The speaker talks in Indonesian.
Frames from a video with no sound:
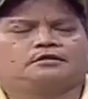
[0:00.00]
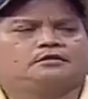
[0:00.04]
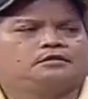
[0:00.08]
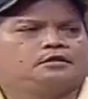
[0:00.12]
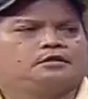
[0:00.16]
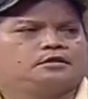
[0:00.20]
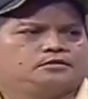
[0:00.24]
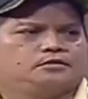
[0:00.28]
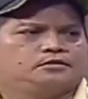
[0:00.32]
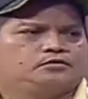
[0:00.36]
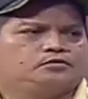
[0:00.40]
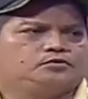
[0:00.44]

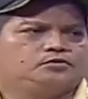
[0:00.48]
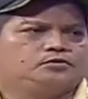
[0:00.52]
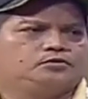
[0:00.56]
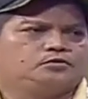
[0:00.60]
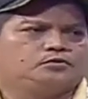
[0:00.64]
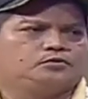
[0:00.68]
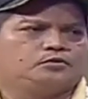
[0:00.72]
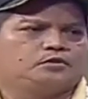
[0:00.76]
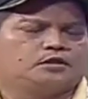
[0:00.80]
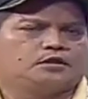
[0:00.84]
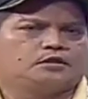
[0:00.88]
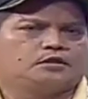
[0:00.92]
Sangat tidak
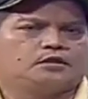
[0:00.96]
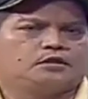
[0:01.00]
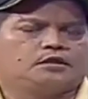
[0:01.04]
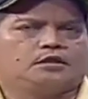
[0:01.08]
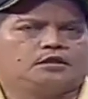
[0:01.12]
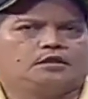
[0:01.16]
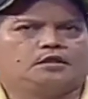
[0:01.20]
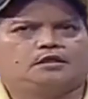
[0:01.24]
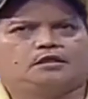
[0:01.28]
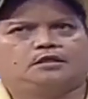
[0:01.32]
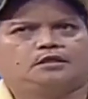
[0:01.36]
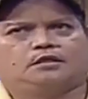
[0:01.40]
setuju
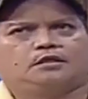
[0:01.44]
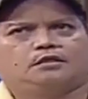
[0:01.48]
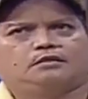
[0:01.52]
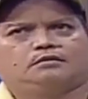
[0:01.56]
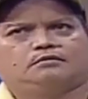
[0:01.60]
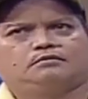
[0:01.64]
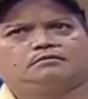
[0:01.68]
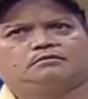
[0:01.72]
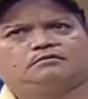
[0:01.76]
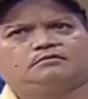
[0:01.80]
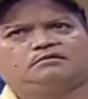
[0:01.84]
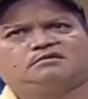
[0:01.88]

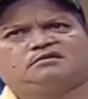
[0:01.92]
karena